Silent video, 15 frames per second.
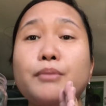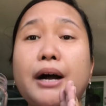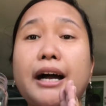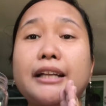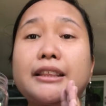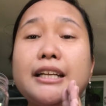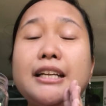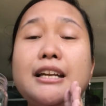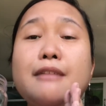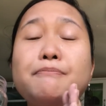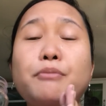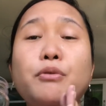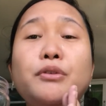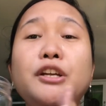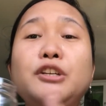Uh, tingnan
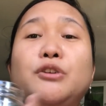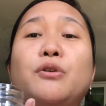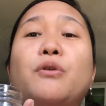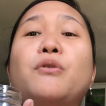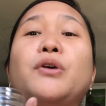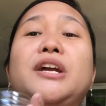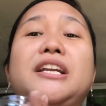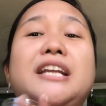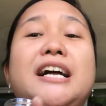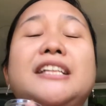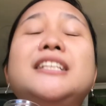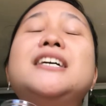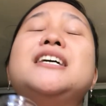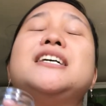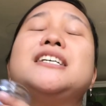po ninyo kung
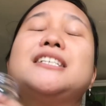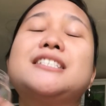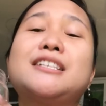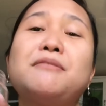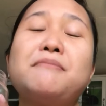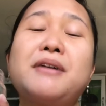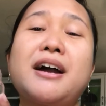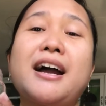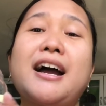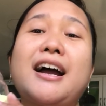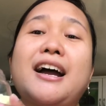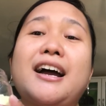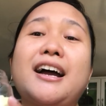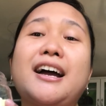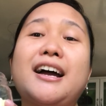ilan sa mga
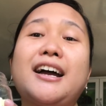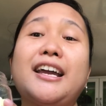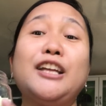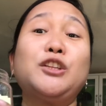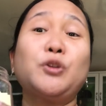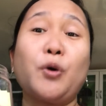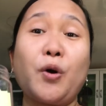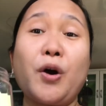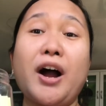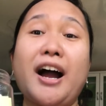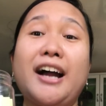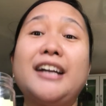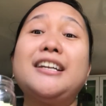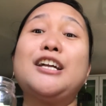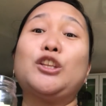ito
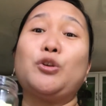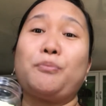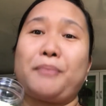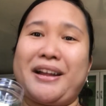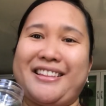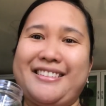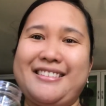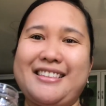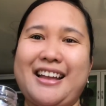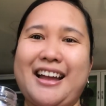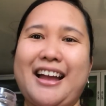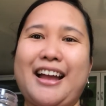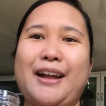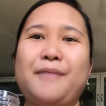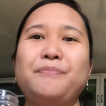ang natupad
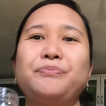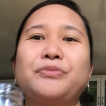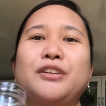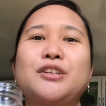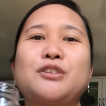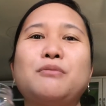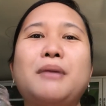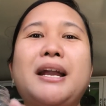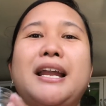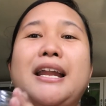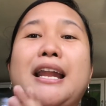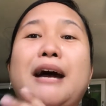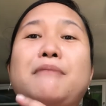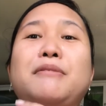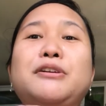na. So
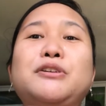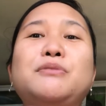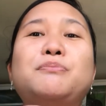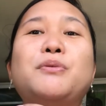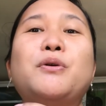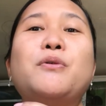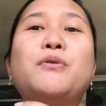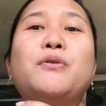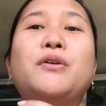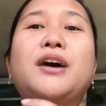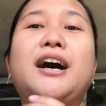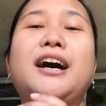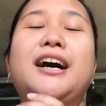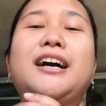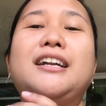malalaman nyo po kung
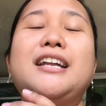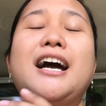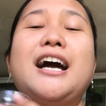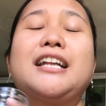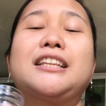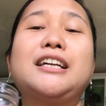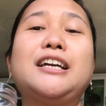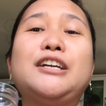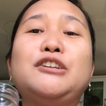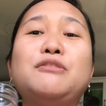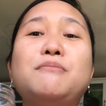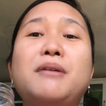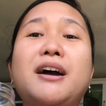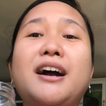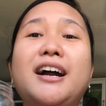uh, lahat ng
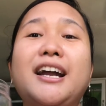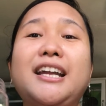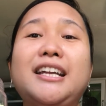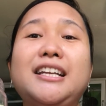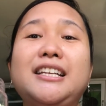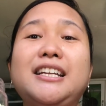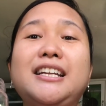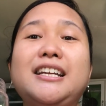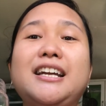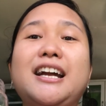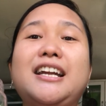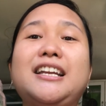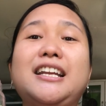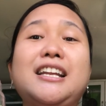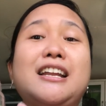inyong mga
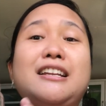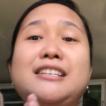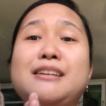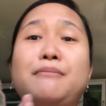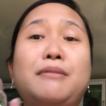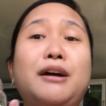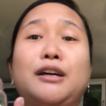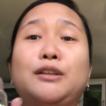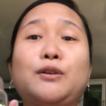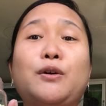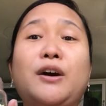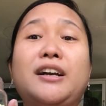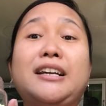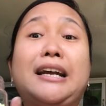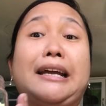kahilingan, ilan sa mga to
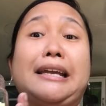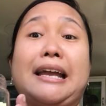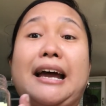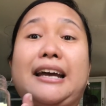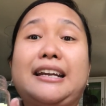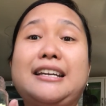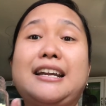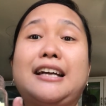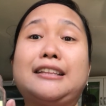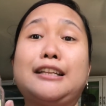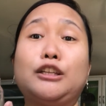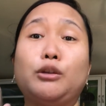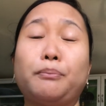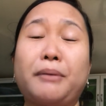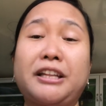ang nangyari na at
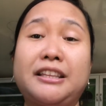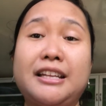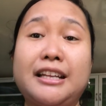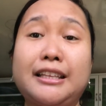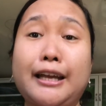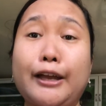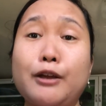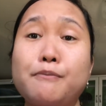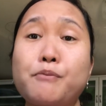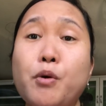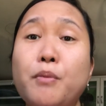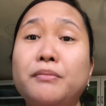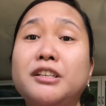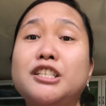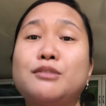natupad na at kayo
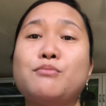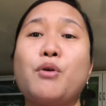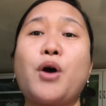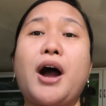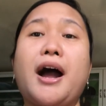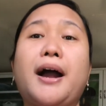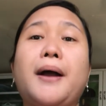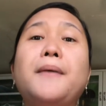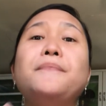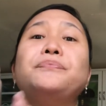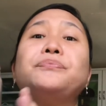po mismo ang